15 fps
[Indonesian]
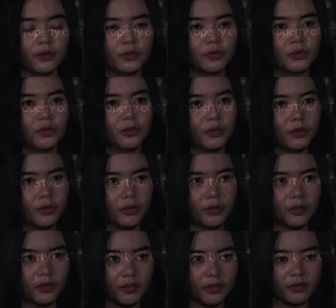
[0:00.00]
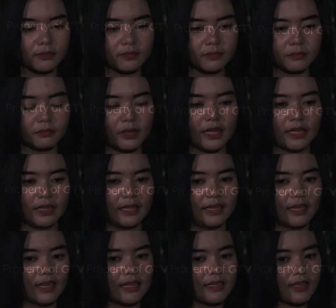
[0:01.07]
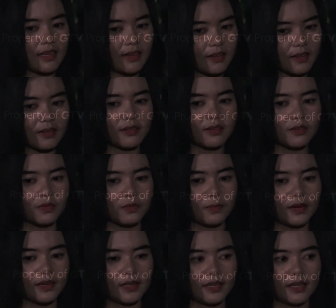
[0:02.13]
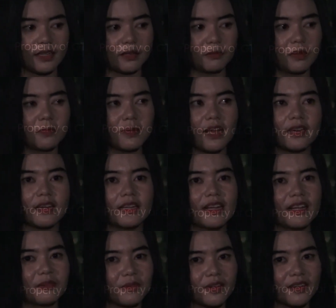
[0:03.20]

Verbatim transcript: Untuk melatih diri saya supaya lebih berani dalam